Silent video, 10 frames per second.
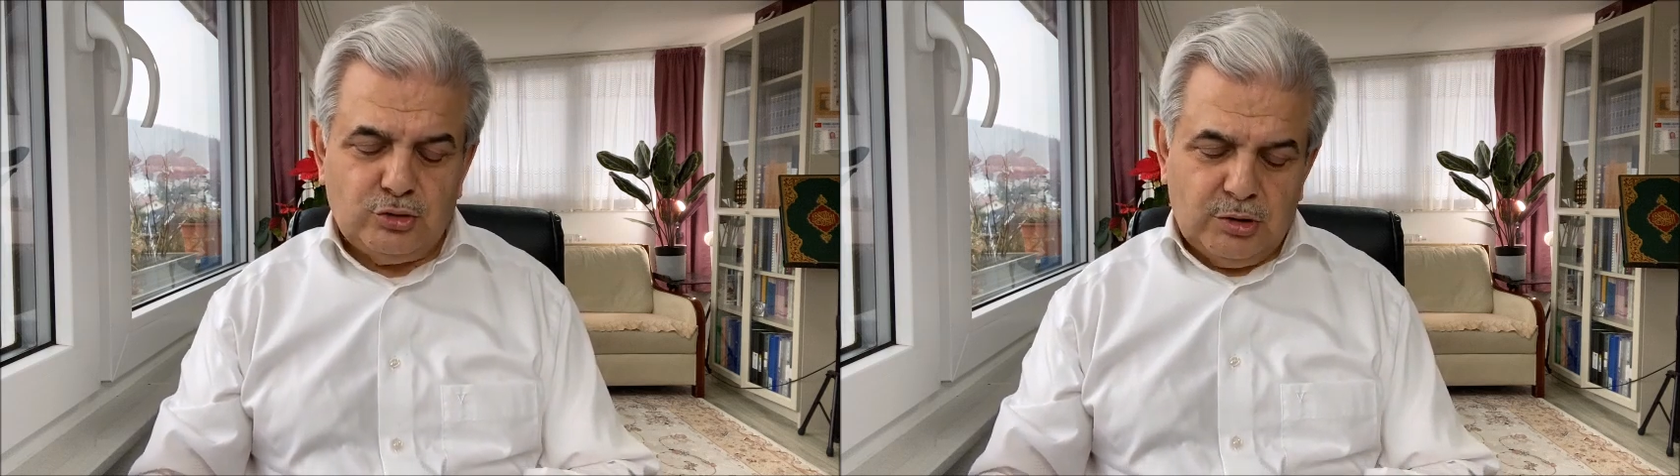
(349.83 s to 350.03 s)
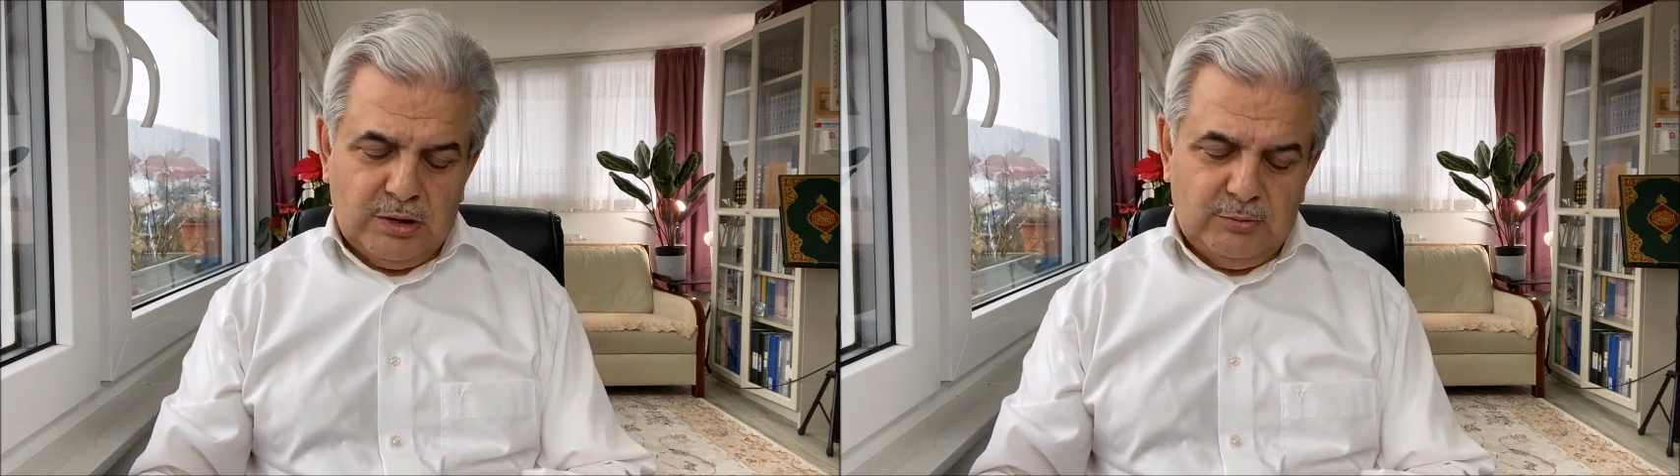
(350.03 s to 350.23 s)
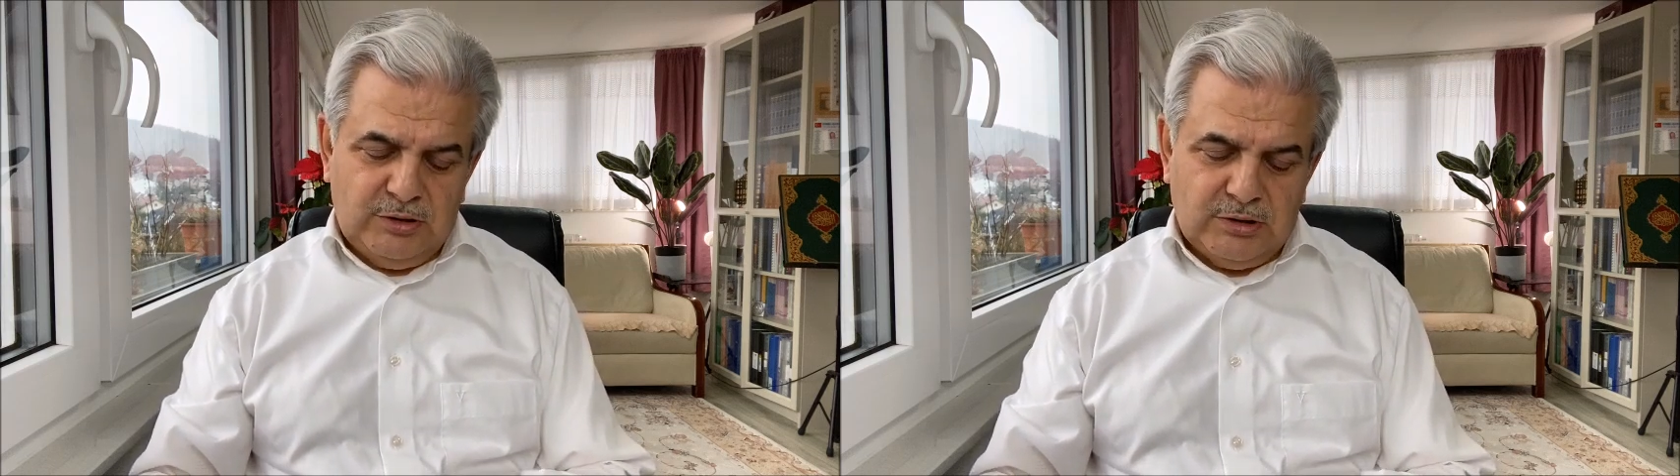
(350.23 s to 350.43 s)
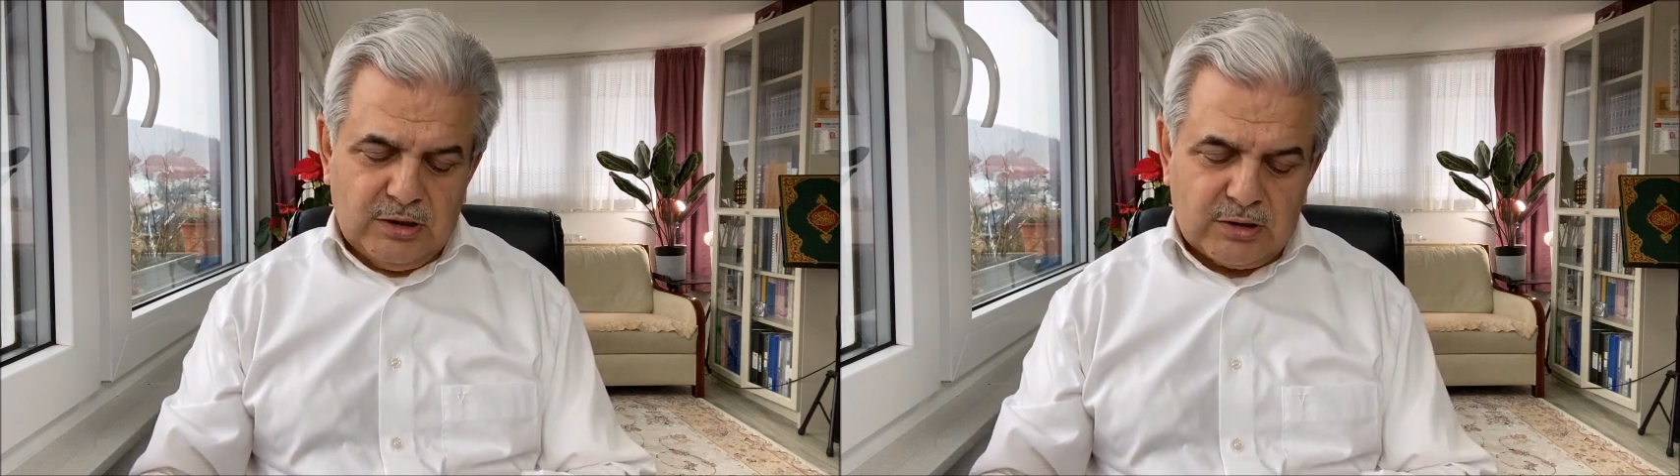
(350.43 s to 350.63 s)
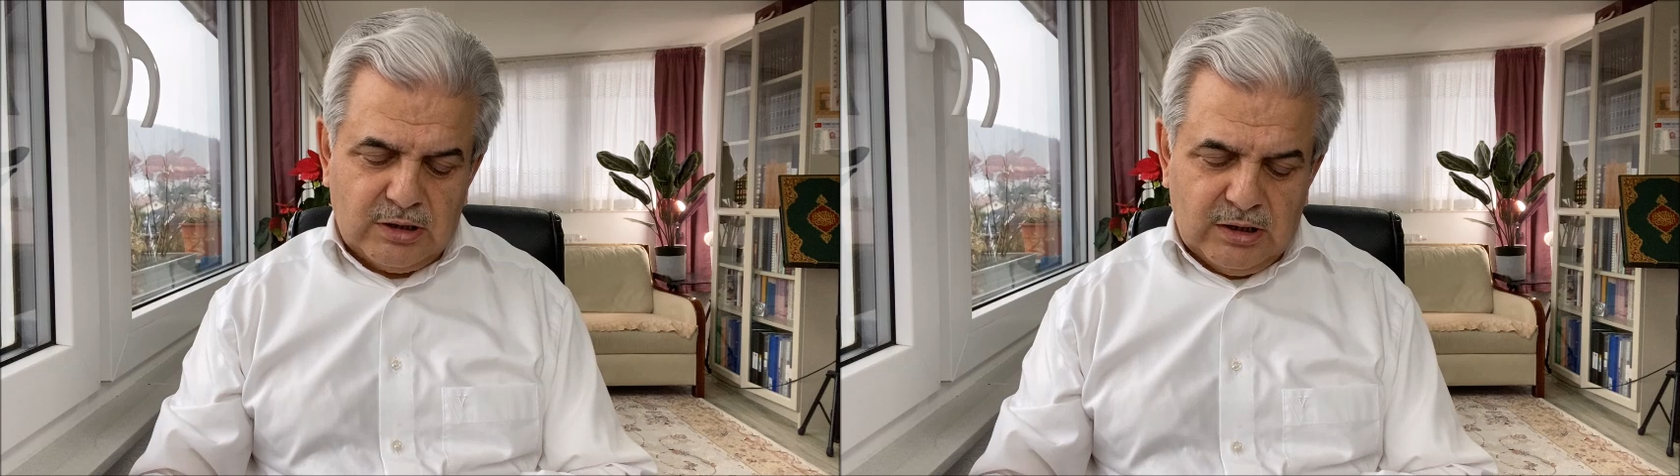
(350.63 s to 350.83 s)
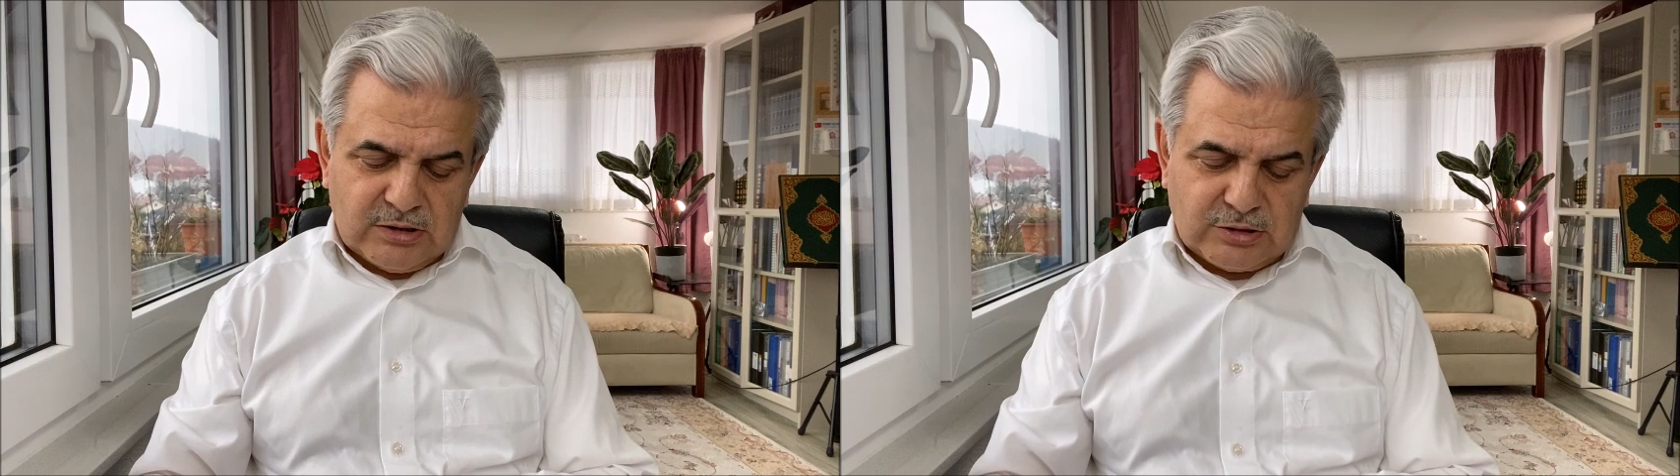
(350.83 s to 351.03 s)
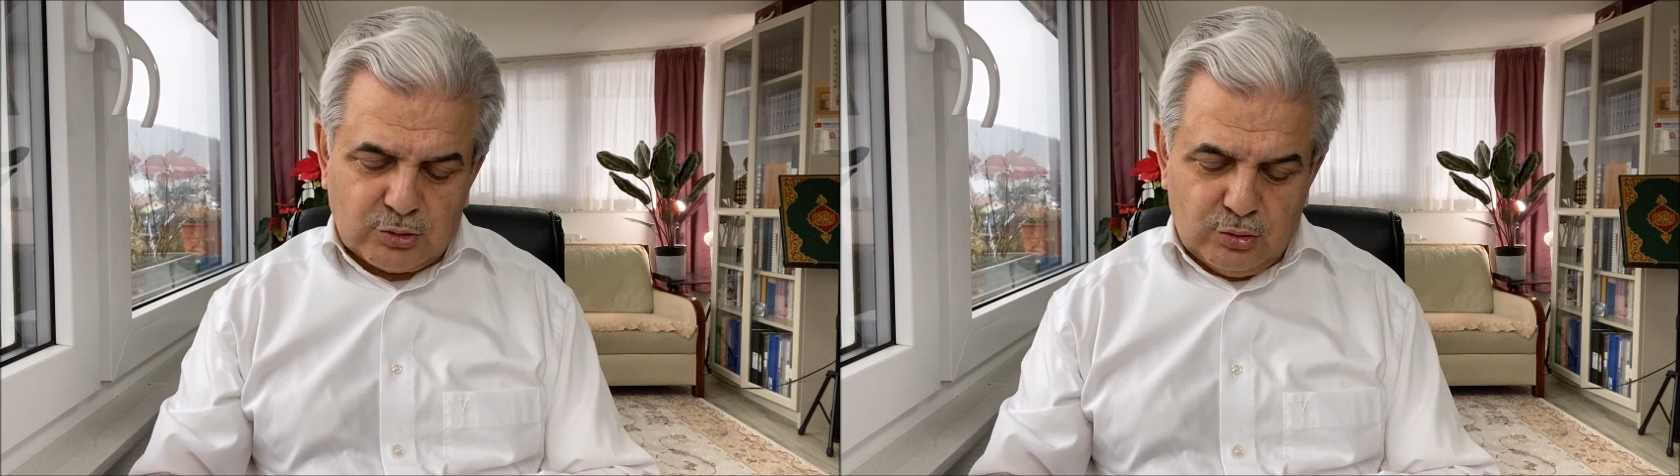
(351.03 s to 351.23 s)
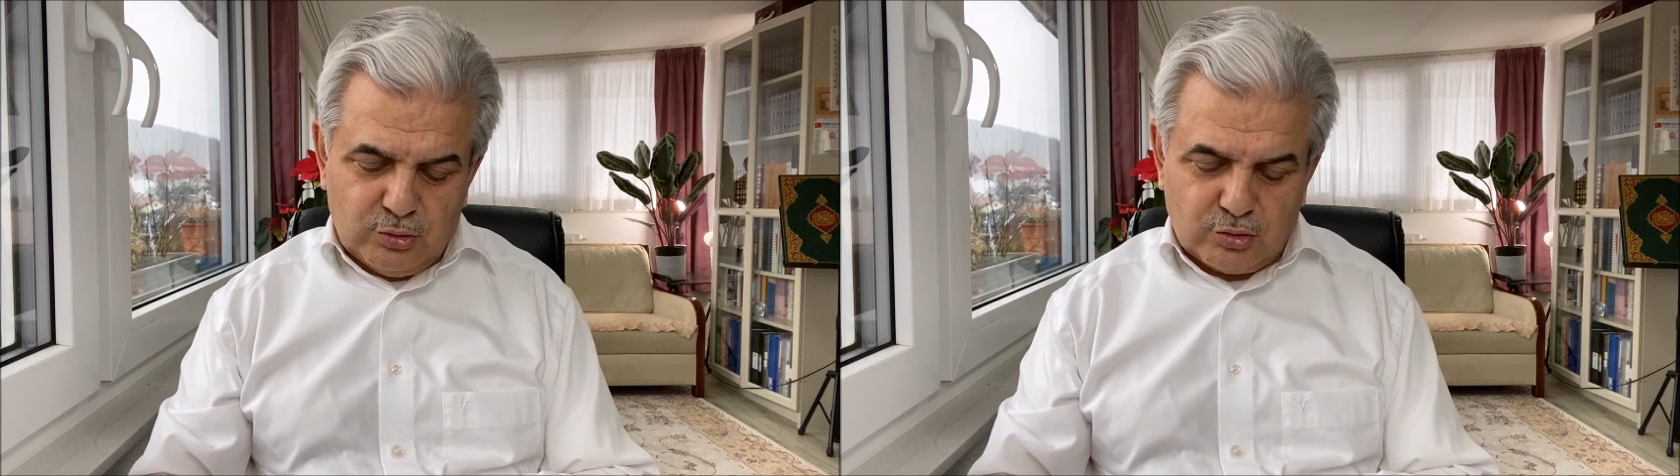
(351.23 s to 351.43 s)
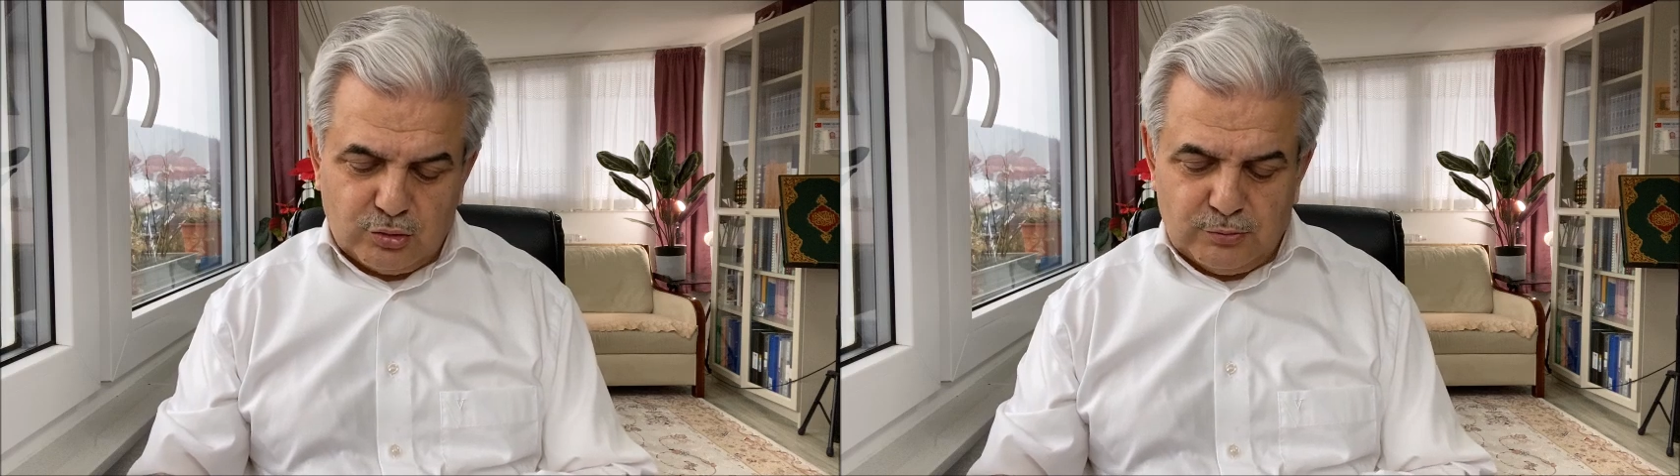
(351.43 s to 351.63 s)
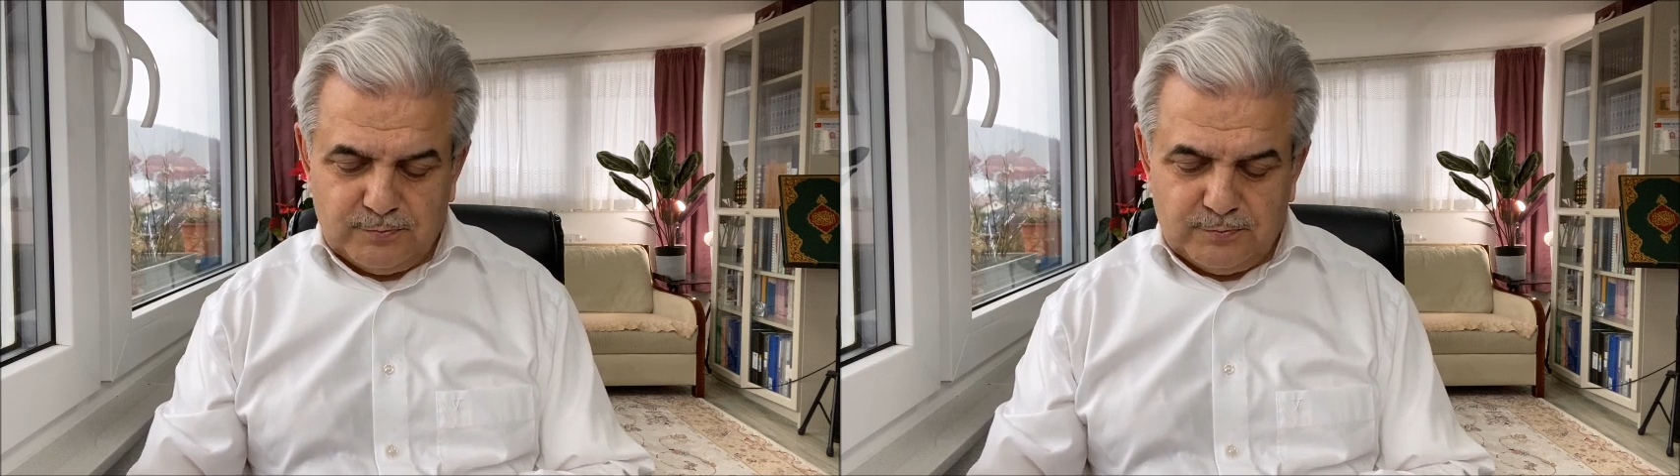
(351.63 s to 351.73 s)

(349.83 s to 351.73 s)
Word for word: döneminde Gars kuyusu.